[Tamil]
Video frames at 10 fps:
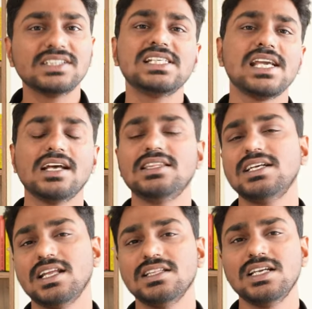வாசிக்க
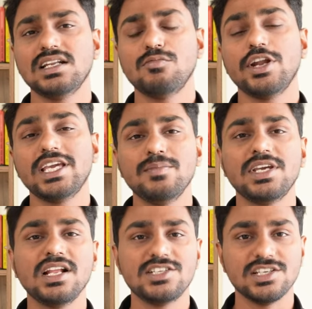கற்றுக்கிட்டது நம்மளோட
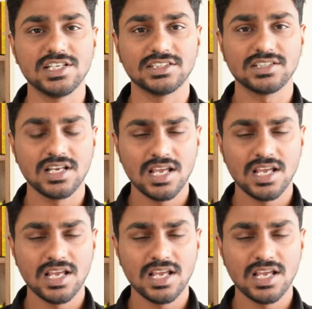கெமிக்கல் சேஞ்சஸ்